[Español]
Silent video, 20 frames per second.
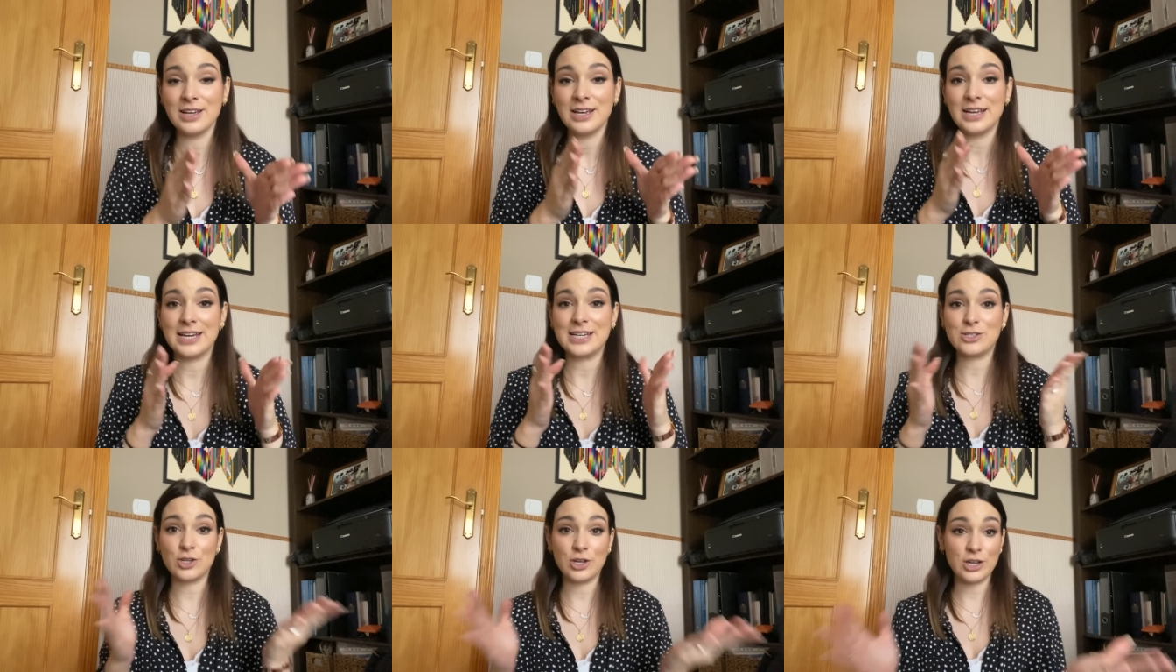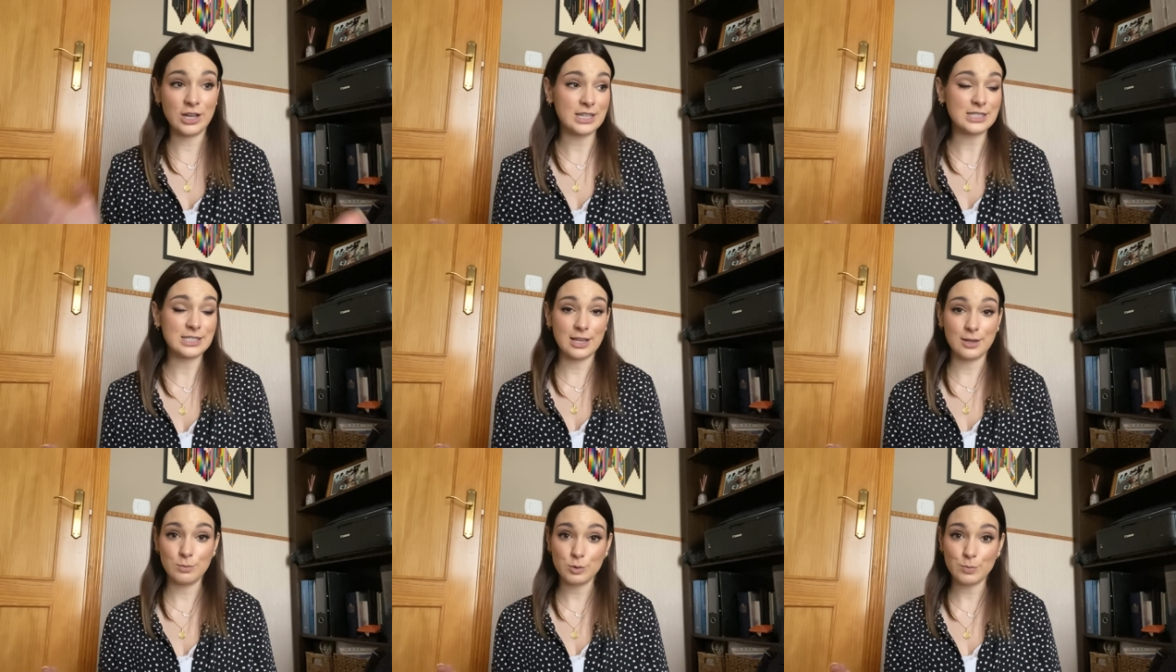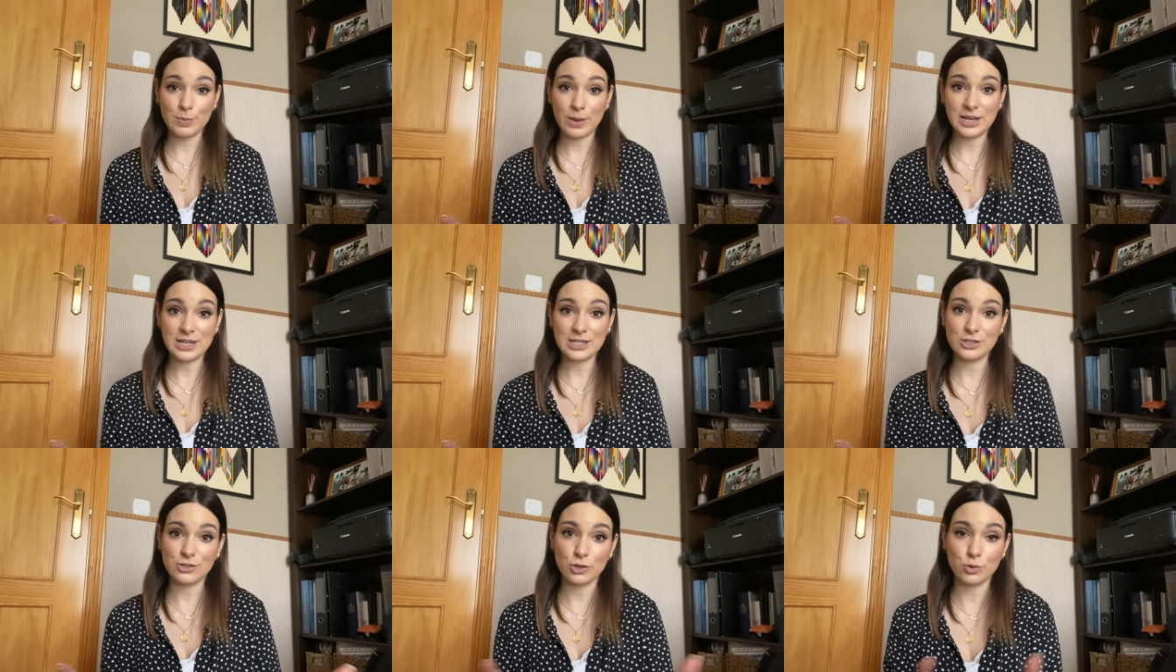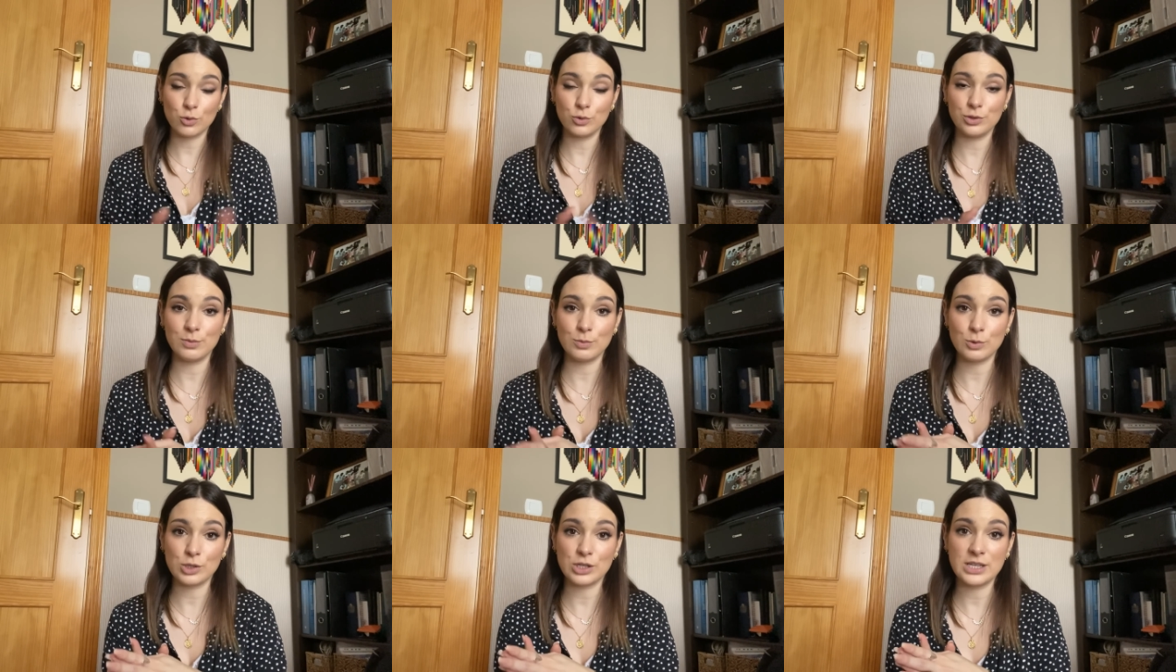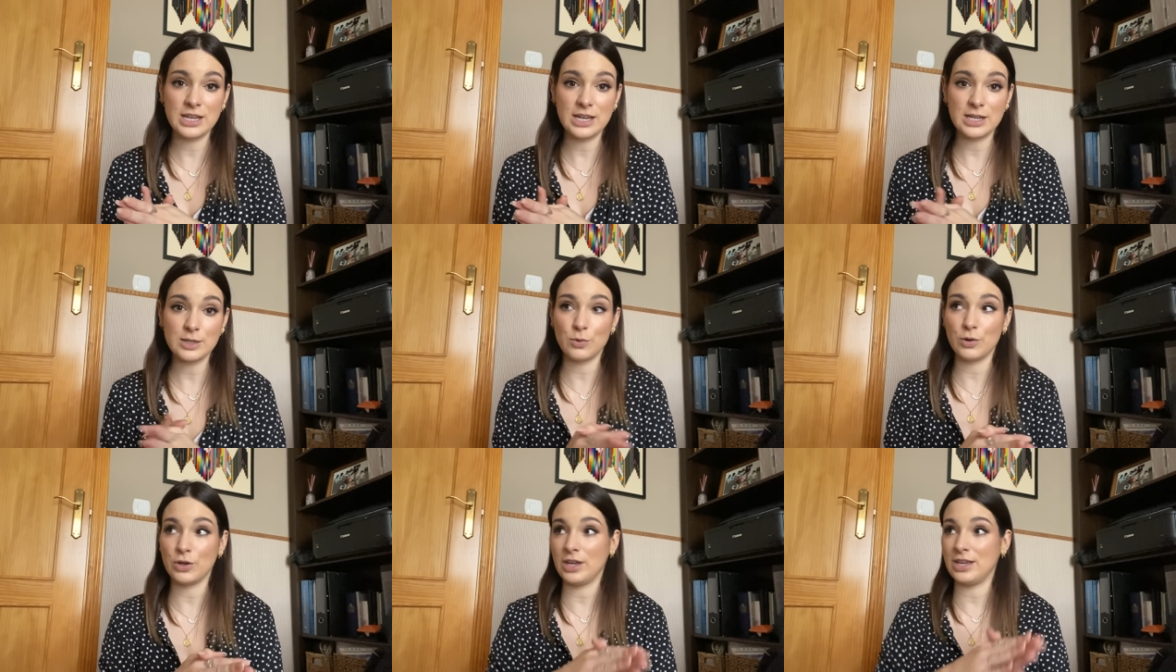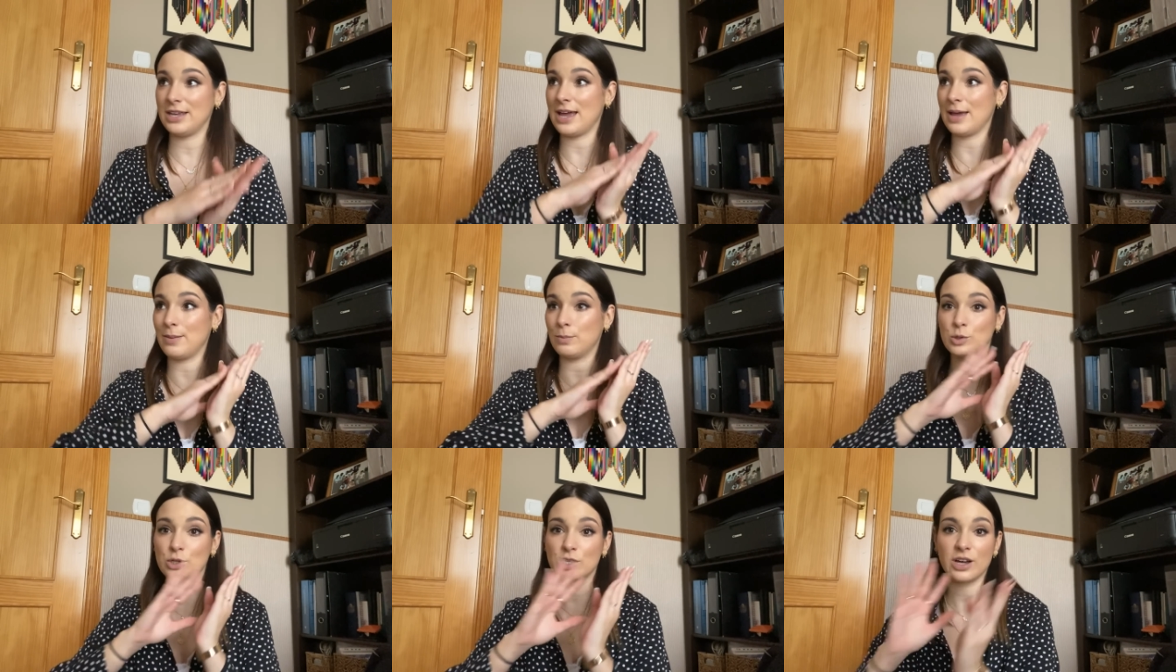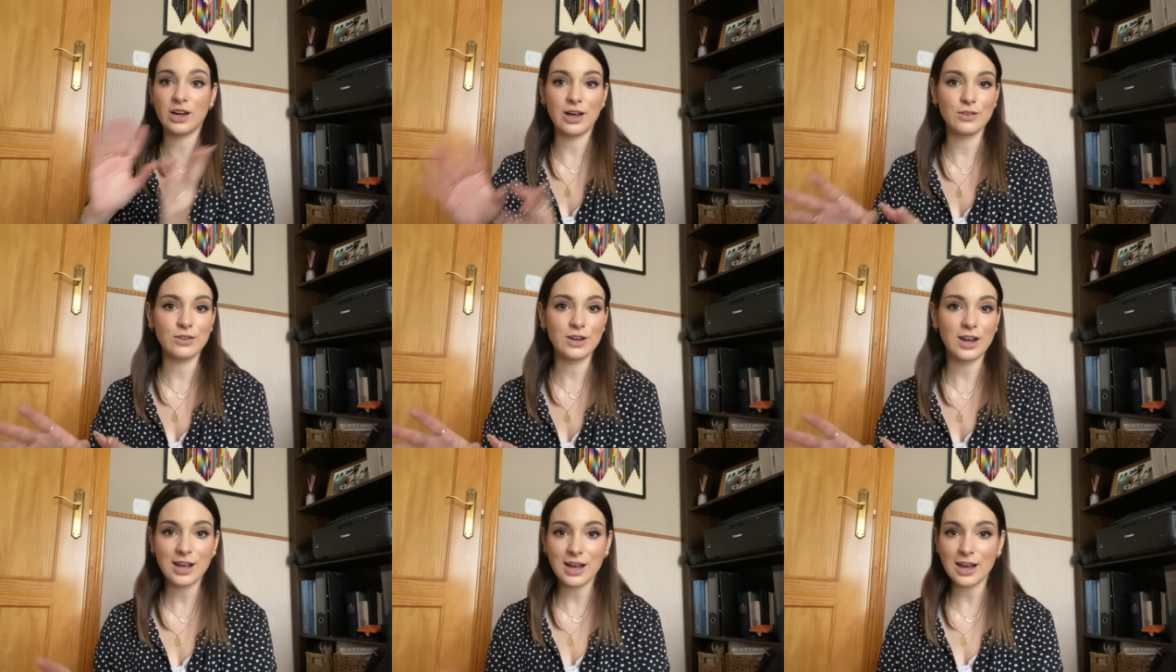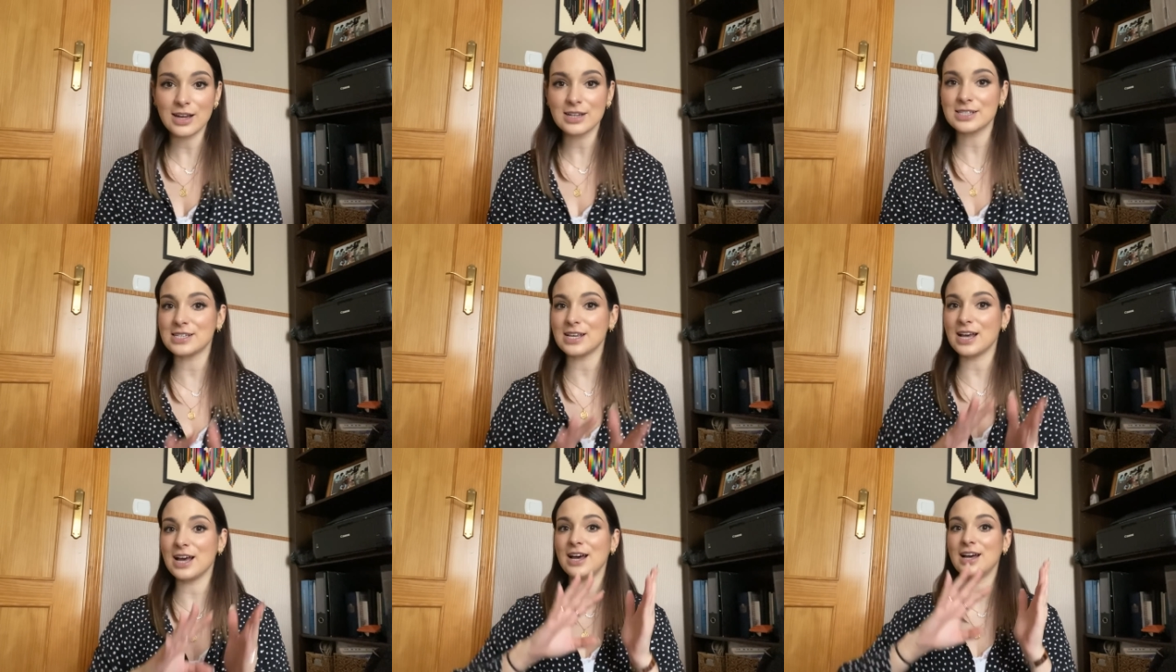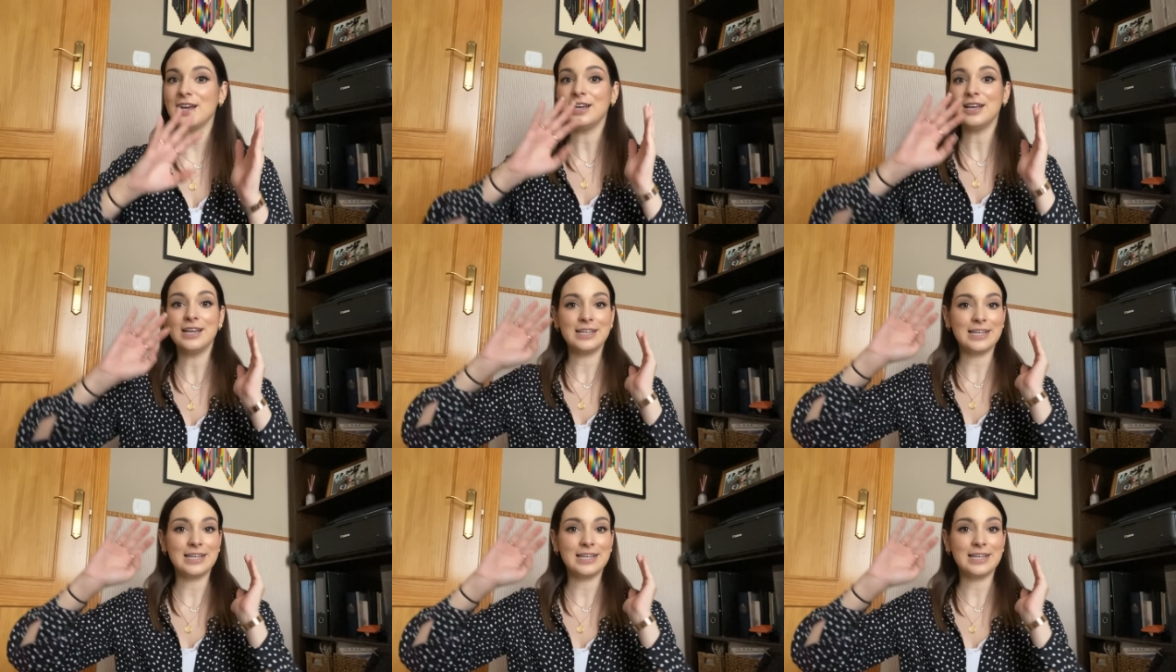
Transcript: Estoy en casa de mis padres estos últimos días porque ya hemos dejado la casa,